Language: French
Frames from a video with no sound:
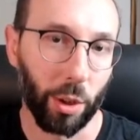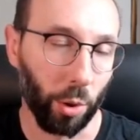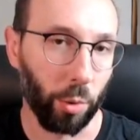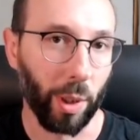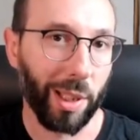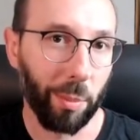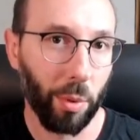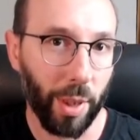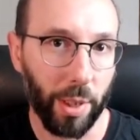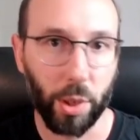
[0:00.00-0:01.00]
J'en suis assez
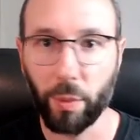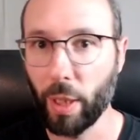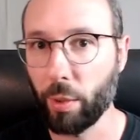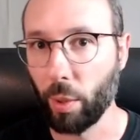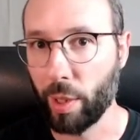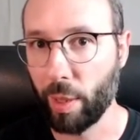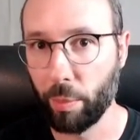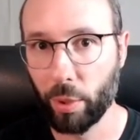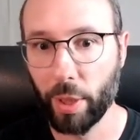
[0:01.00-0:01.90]
peu satisfait, elles sont assez peu